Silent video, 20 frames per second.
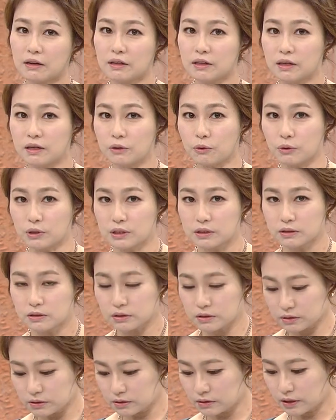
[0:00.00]
아까 거기
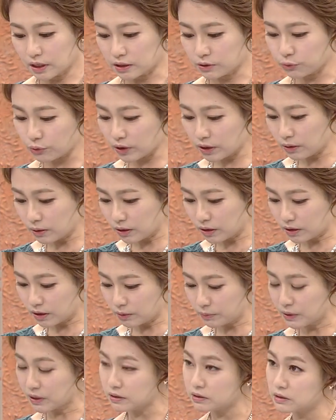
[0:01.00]
그
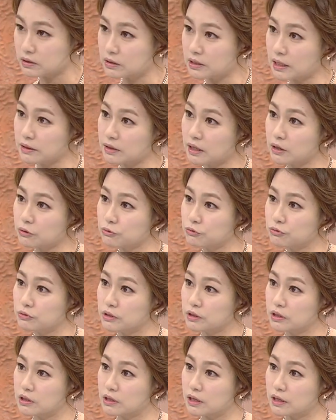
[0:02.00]
대퇴라면 한
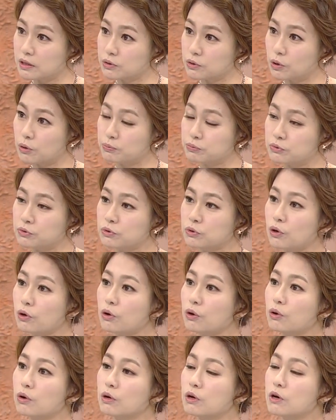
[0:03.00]
사타구니에서부터 네,
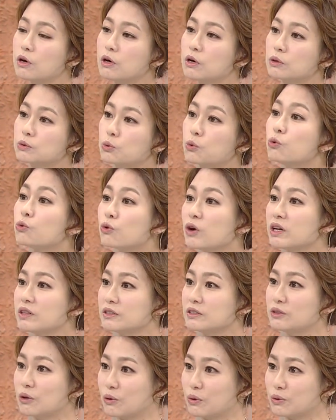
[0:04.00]
네,
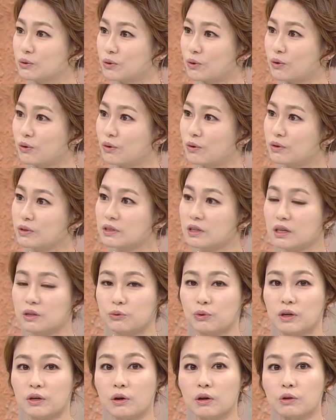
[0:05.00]
도관을 넣어서 네네. 이게
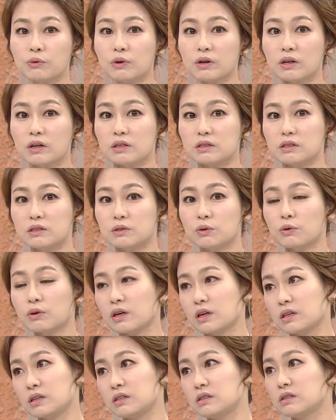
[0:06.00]
뇌 혈관까지
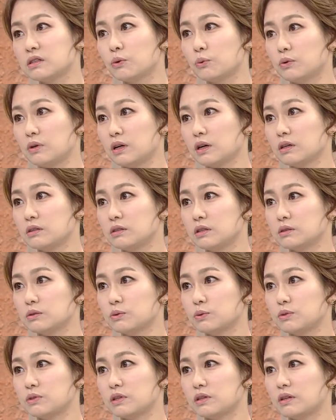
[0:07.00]
이렇게 길게
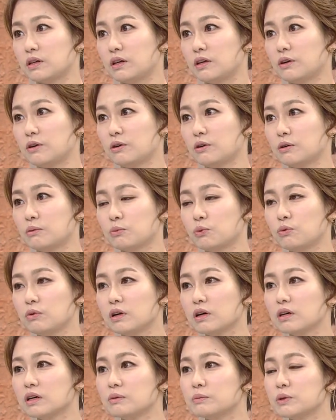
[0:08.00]
올라간다는 거잖아요. 네,
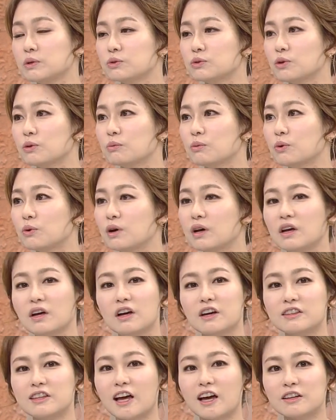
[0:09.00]
올라가면서 뭐
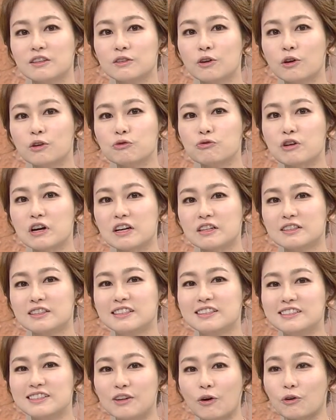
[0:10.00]
다른
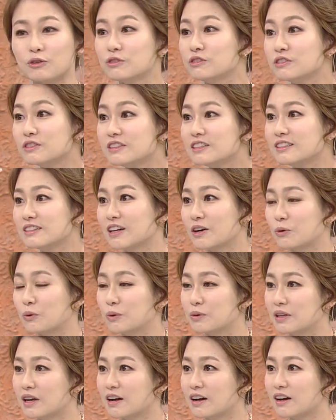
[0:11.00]
혈관을
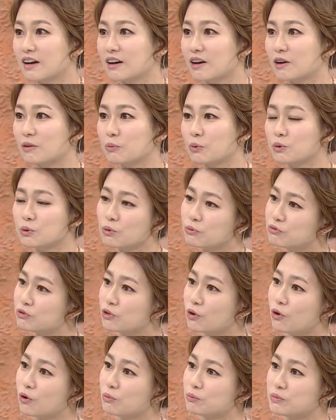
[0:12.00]
건드린다거나 네. 뭐 이런
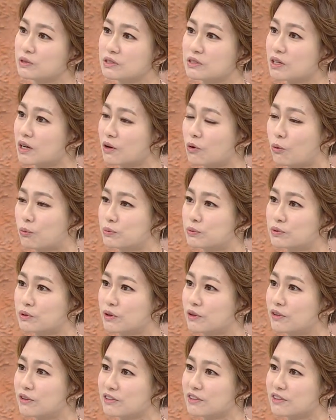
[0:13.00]
위험 인자가 어, 없어요.